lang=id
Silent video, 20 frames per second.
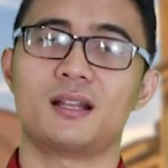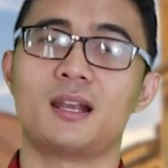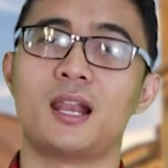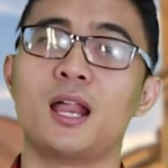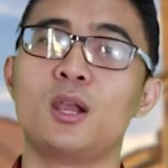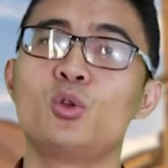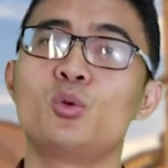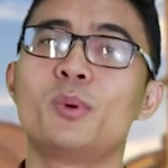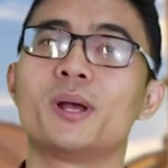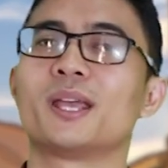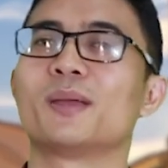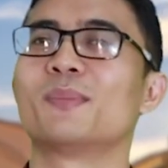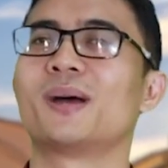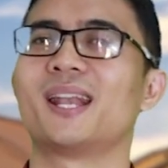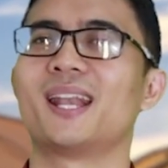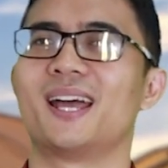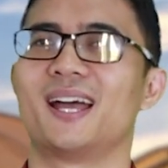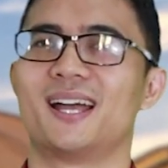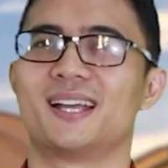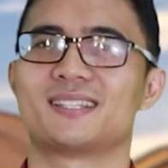Lalu
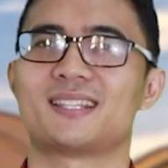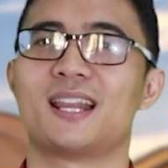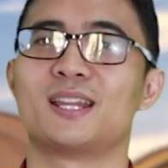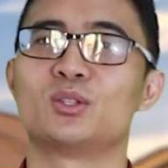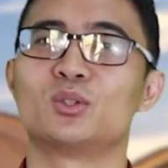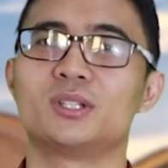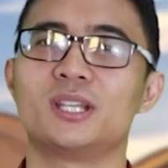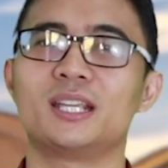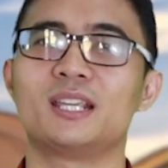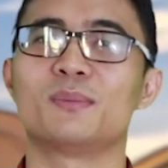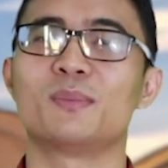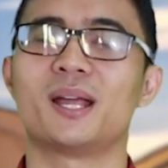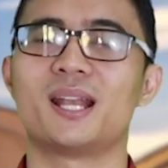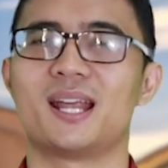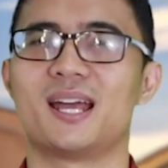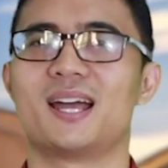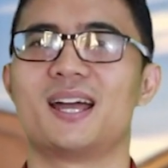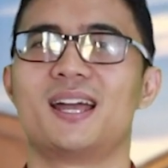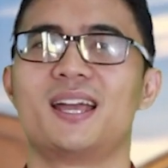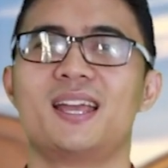bagaimana? Selanjutnya
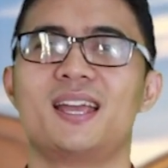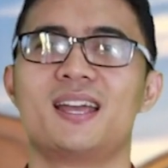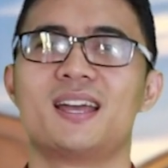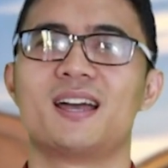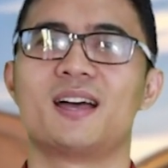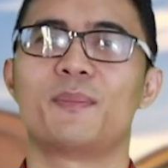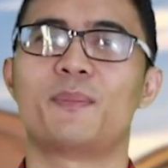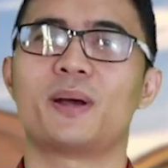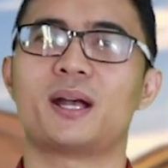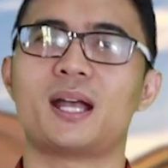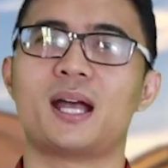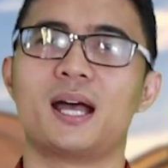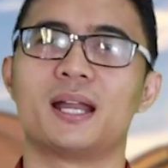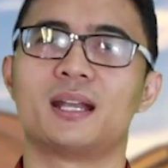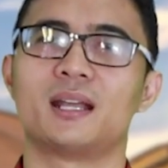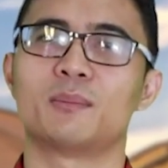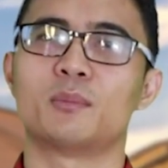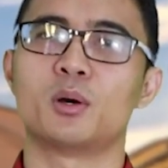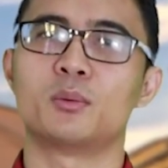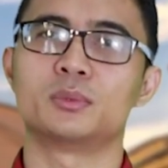gimana? Apakah
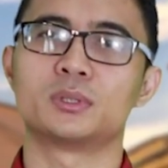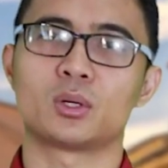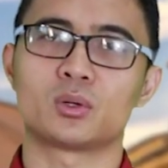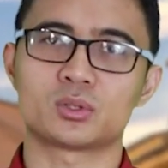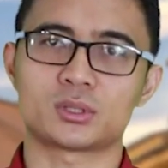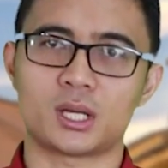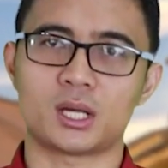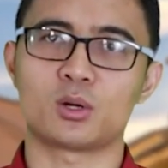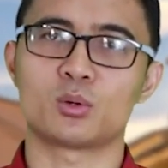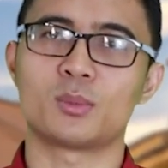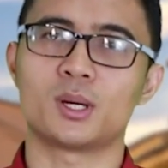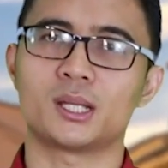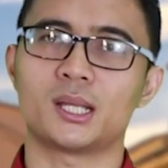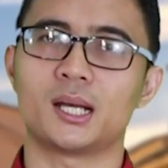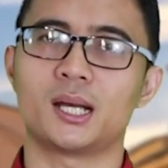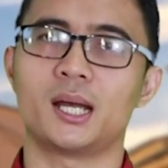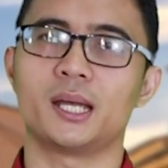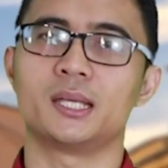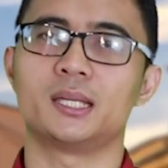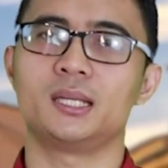Anda mau meneruskan rumah
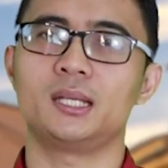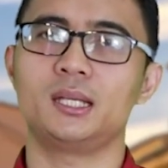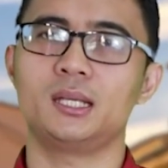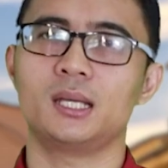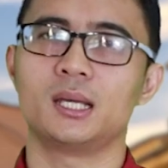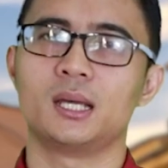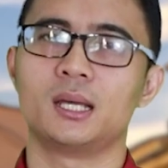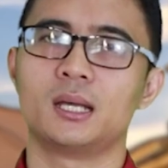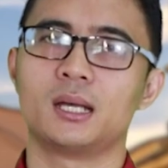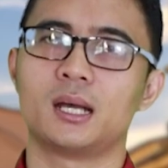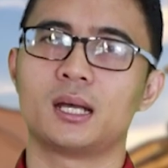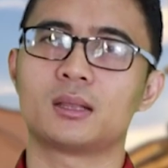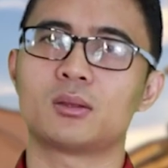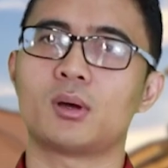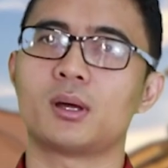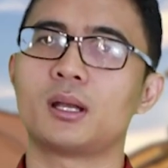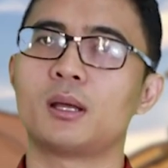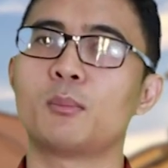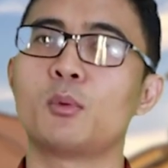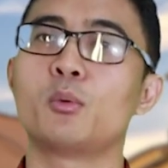tangga ini
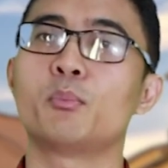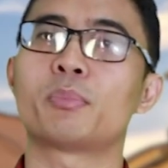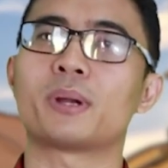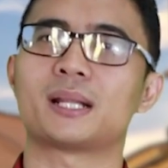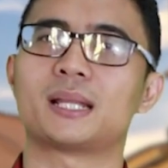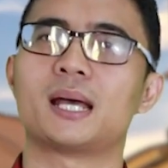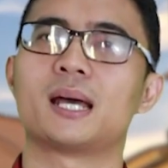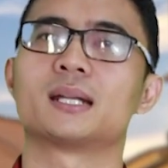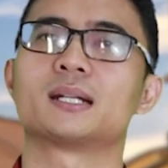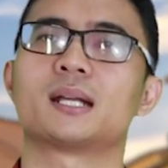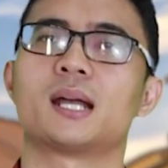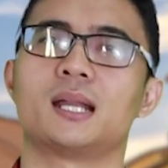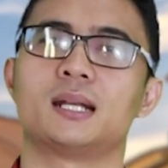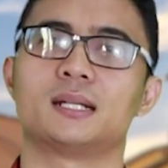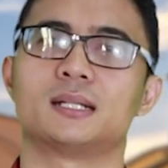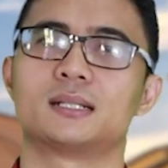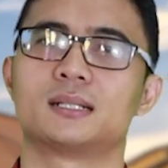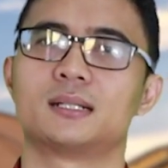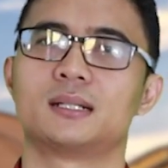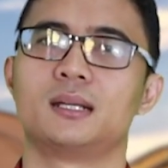atau Anda mau
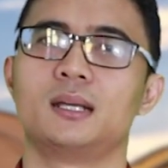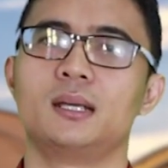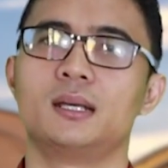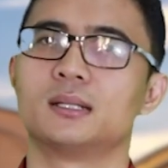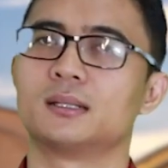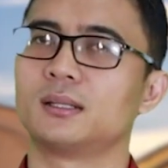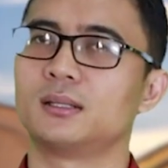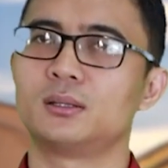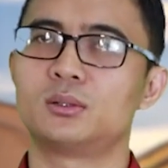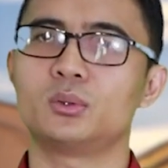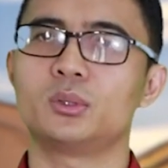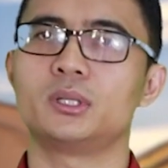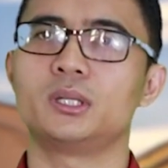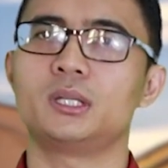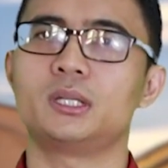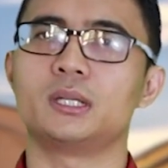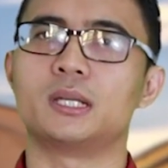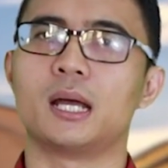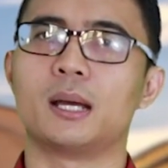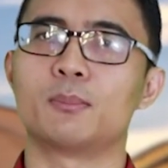mempertahankan? Tentu
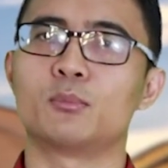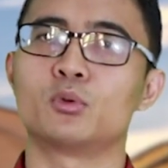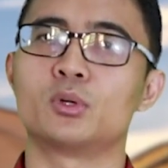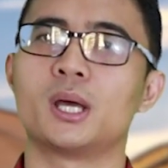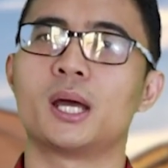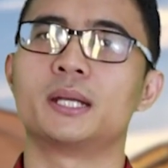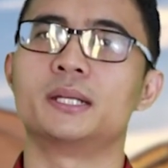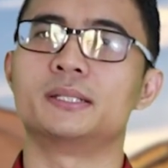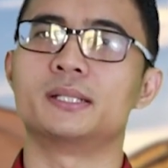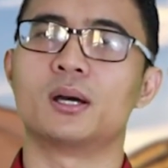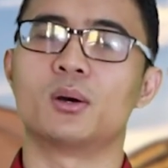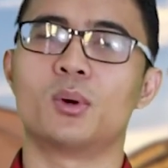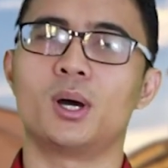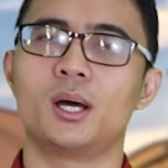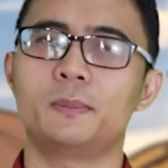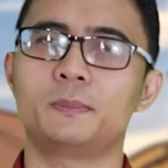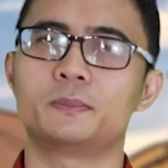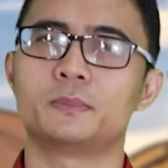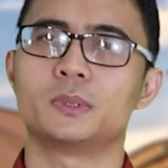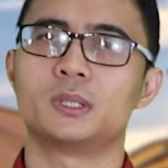ini tidak mudah
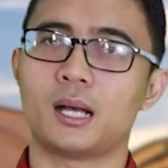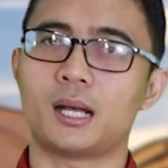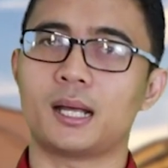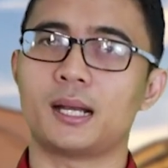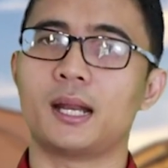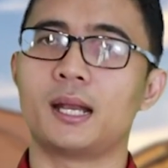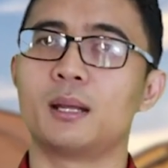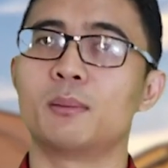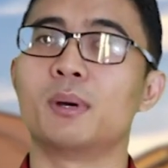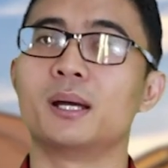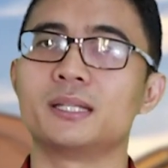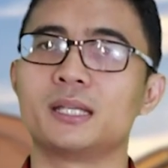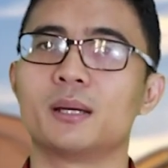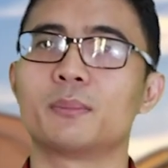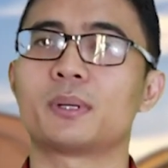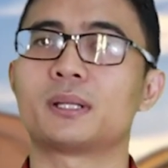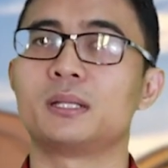dijawab, akan ada banyak